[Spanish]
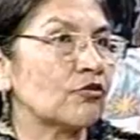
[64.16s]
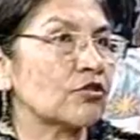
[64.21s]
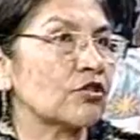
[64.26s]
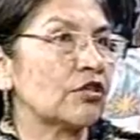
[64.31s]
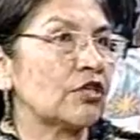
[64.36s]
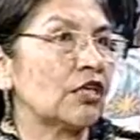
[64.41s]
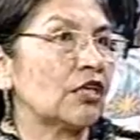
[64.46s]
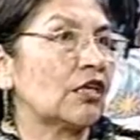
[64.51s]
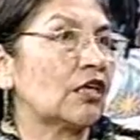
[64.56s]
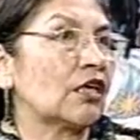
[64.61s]

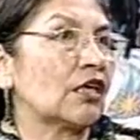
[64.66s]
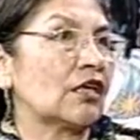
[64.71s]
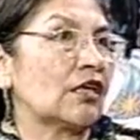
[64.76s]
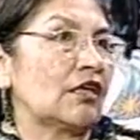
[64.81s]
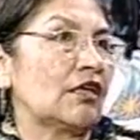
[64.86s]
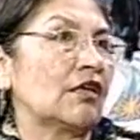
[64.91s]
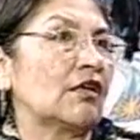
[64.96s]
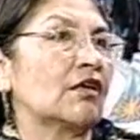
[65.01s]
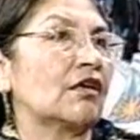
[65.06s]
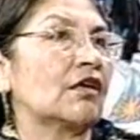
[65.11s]
saben
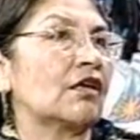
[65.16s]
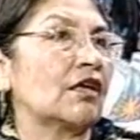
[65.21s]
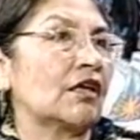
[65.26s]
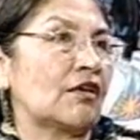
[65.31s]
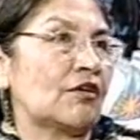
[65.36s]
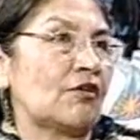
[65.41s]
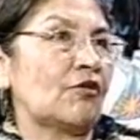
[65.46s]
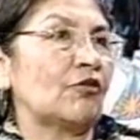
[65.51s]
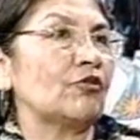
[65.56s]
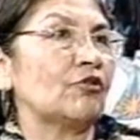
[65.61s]
que,
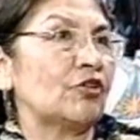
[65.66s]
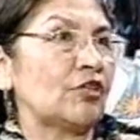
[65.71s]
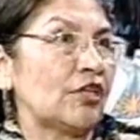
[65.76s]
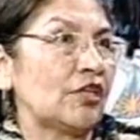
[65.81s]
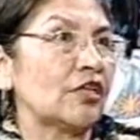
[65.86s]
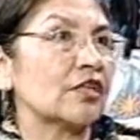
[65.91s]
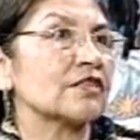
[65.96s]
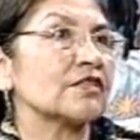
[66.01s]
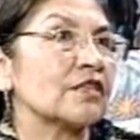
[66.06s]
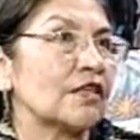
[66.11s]
con
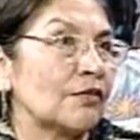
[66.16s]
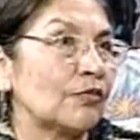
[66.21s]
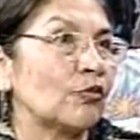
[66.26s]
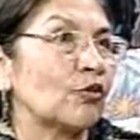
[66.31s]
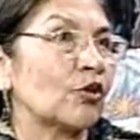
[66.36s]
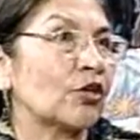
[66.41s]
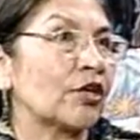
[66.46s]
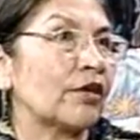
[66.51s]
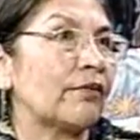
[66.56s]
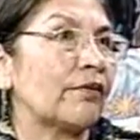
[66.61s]
tirarse el
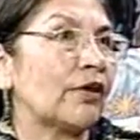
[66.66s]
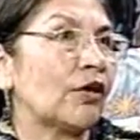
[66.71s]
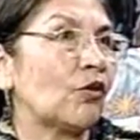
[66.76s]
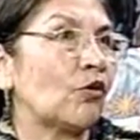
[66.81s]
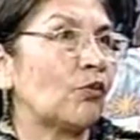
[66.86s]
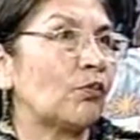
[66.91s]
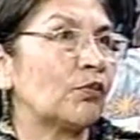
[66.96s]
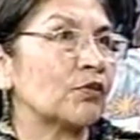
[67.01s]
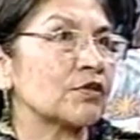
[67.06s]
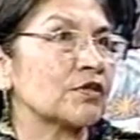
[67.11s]
bosque
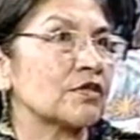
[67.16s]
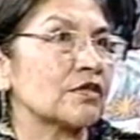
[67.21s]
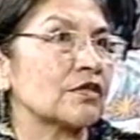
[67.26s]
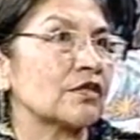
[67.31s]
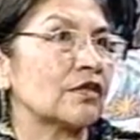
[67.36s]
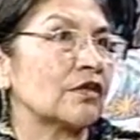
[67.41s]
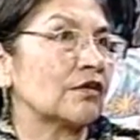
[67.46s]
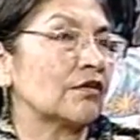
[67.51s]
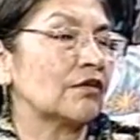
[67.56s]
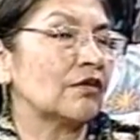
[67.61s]
abajo pues
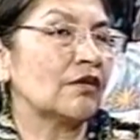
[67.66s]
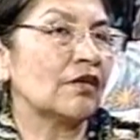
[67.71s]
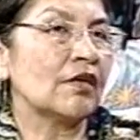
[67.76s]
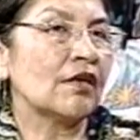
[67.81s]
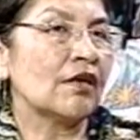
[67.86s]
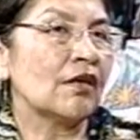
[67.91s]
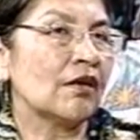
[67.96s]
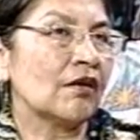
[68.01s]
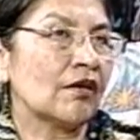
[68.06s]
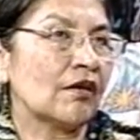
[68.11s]
están
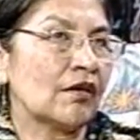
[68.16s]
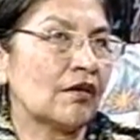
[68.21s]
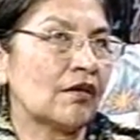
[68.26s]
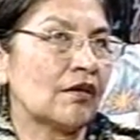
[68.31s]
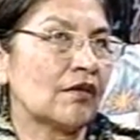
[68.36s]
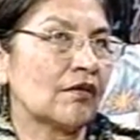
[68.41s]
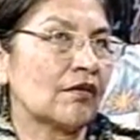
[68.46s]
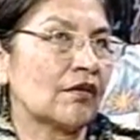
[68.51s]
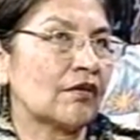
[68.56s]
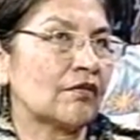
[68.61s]

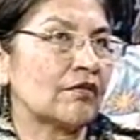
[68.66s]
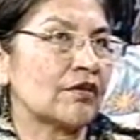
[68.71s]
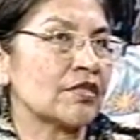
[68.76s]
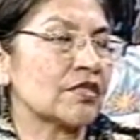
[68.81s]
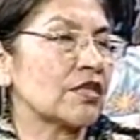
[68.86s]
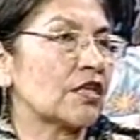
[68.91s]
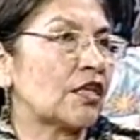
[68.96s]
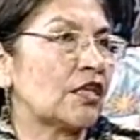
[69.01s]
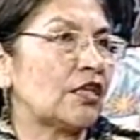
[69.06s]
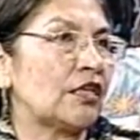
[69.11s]
eh,
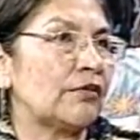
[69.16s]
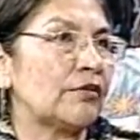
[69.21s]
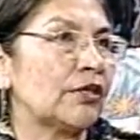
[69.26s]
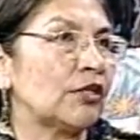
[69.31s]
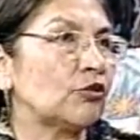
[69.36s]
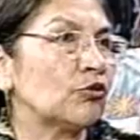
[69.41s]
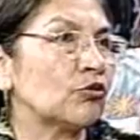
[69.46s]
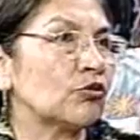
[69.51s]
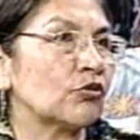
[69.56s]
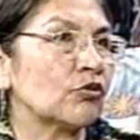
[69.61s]

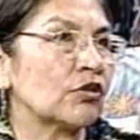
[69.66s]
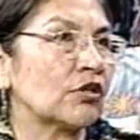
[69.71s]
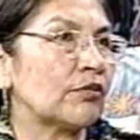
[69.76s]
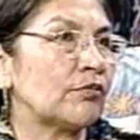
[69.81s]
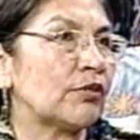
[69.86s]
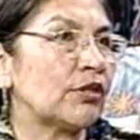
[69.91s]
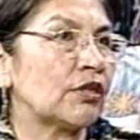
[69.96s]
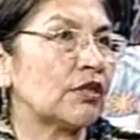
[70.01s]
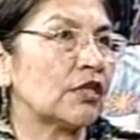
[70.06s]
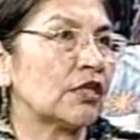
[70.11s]
desequilibrando
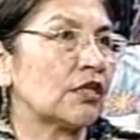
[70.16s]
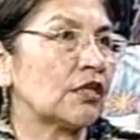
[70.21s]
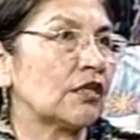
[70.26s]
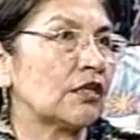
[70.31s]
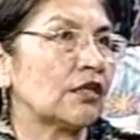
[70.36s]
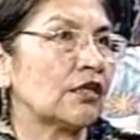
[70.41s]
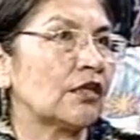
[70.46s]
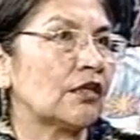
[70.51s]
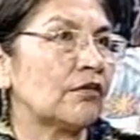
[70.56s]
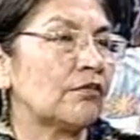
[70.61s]
totalmente
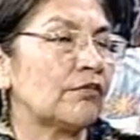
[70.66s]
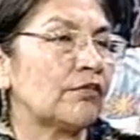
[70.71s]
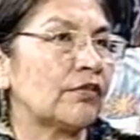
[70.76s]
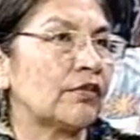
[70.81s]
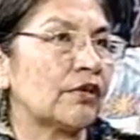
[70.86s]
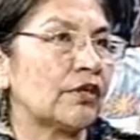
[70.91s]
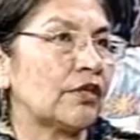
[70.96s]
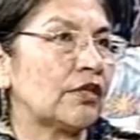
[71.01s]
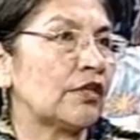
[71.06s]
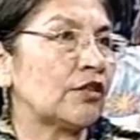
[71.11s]
el,
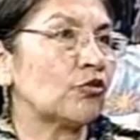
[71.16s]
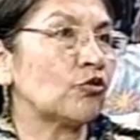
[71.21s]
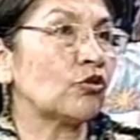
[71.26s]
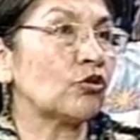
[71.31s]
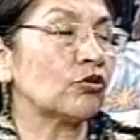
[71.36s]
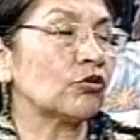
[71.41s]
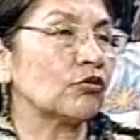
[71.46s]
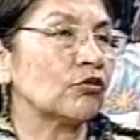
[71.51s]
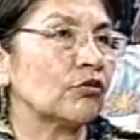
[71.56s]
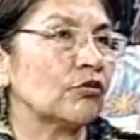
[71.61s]

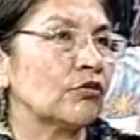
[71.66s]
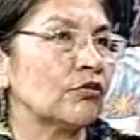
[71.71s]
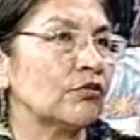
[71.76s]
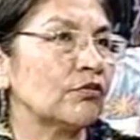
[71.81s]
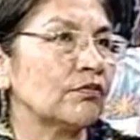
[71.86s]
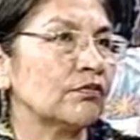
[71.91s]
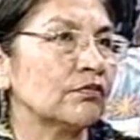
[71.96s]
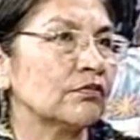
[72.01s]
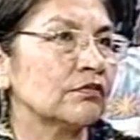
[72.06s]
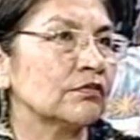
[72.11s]
entorno,
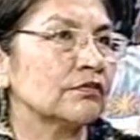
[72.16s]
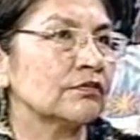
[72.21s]
¿no?